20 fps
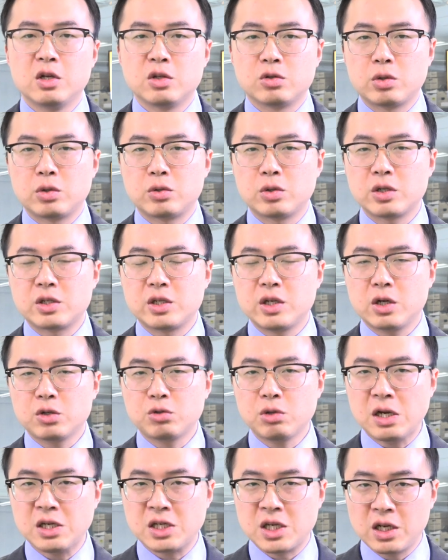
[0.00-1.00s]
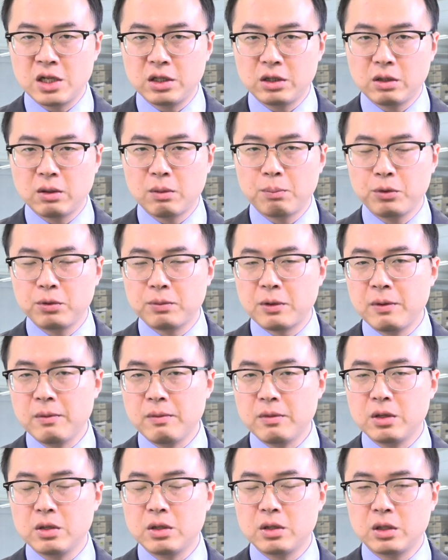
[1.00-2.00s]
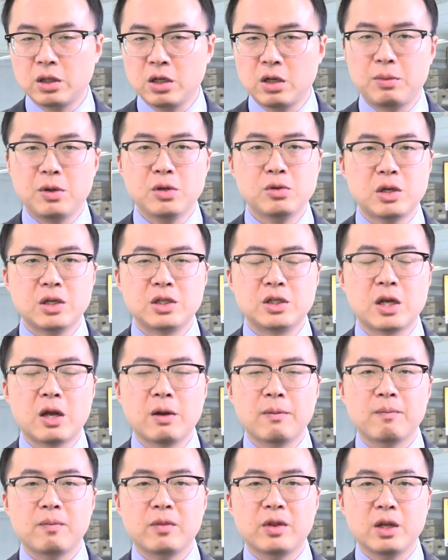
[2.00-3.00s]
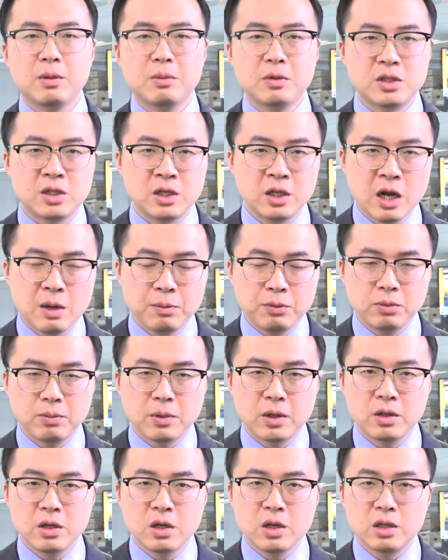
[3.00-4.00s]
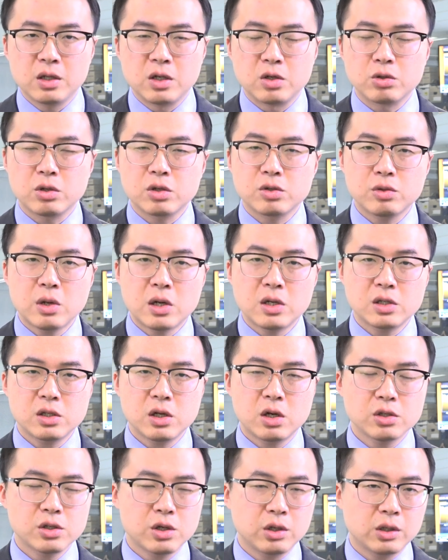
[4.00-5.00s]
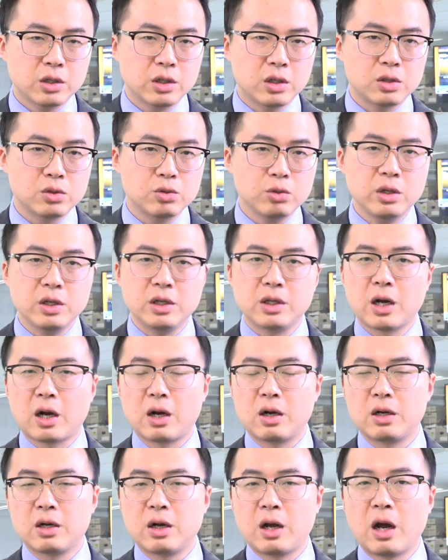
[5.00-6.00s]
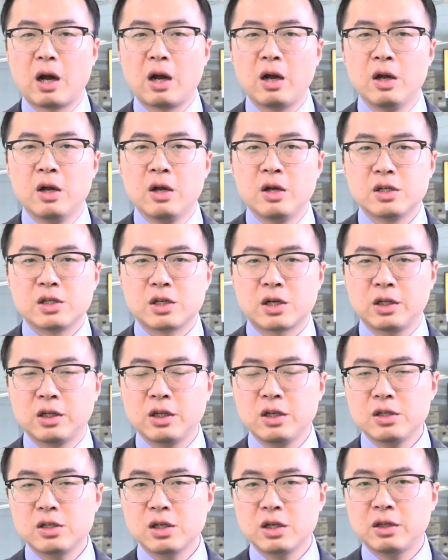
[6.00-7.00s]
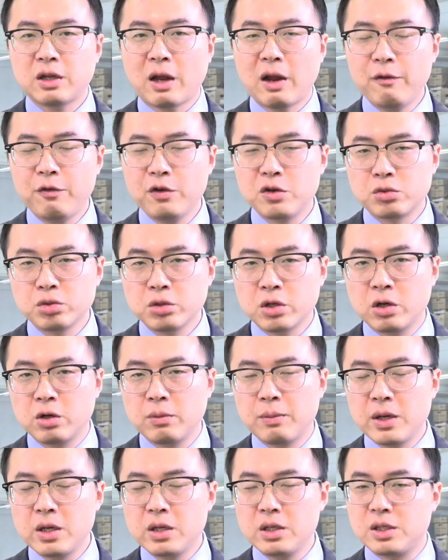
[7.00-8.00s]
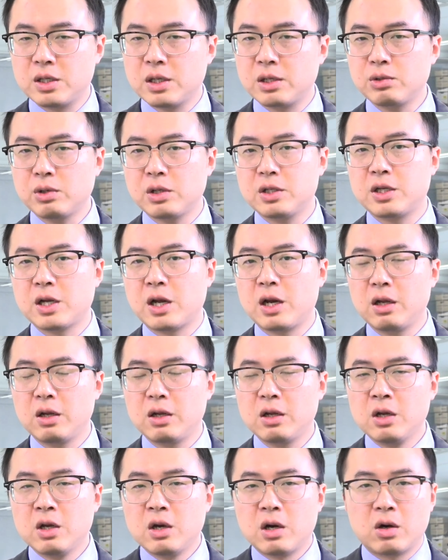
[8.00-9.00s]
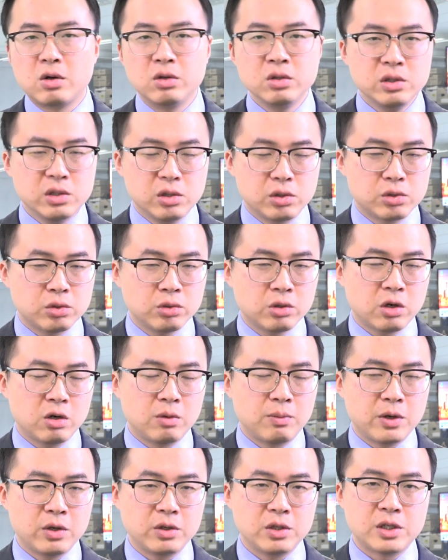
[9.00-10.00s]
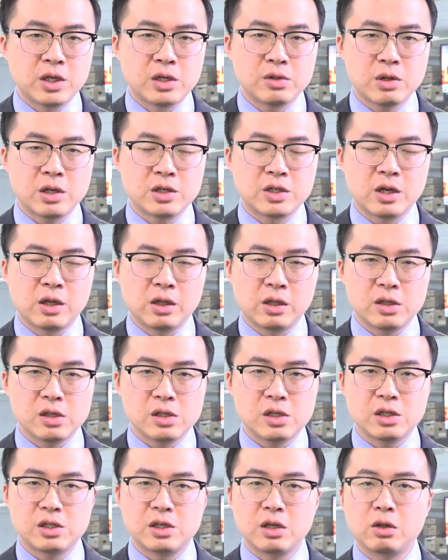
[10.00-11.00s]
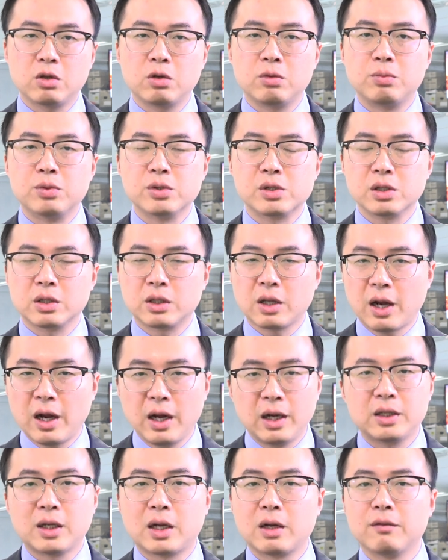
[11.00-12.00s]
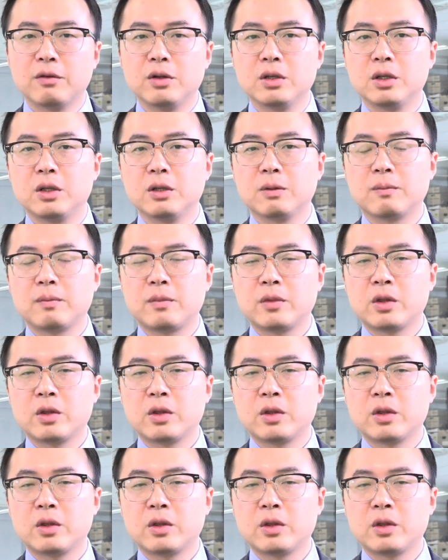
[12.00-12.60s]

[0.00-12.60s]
所以说，只要赚钱的部门特别赚钱，那么其他部门，你说虽然稍稍的弱一点啊，这可能这个奶粉出口没以前赚钱了，红酒出口没有以前赚钱，这些都不是太大的问题。